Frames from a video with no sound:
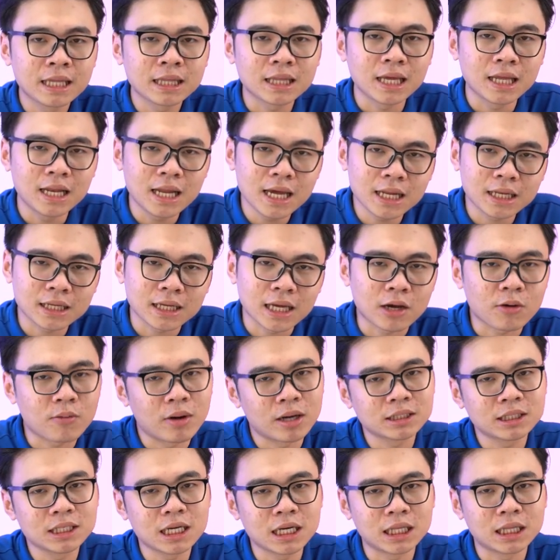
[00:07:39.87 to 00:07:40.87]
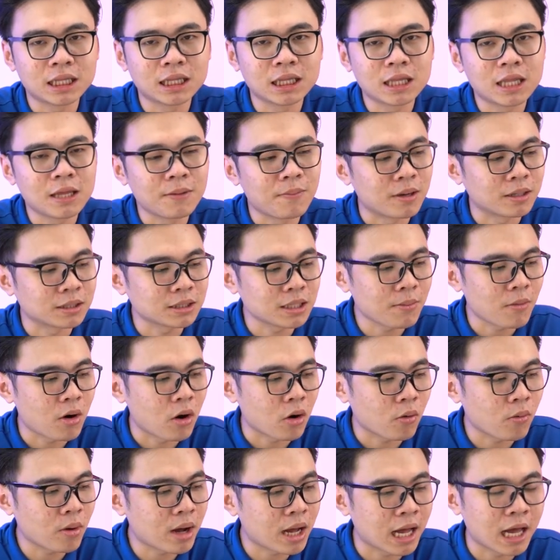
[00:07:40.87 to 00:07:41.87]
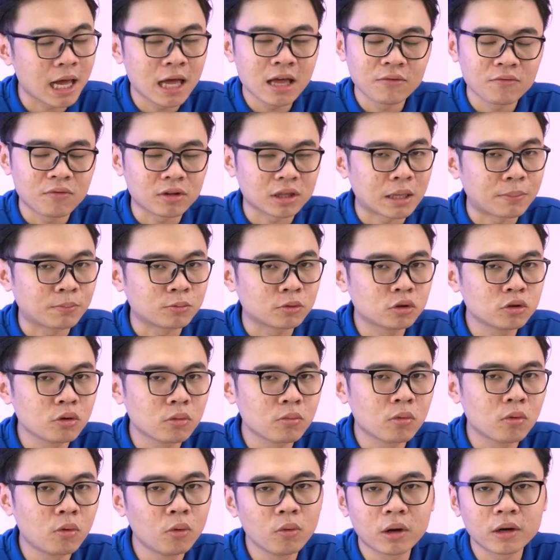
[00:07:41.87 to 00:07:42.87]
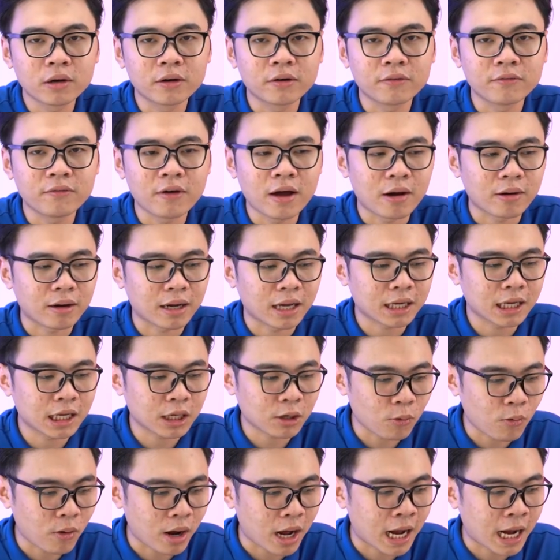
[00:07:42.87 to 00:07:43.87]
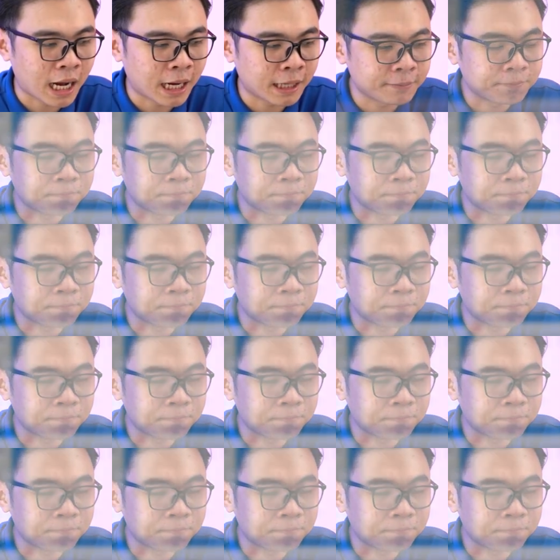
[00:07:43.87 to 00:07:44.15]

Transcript: thế nên cái quá trình thì mình sẽ bỏ qua và tập trung luôn vào cái kết quả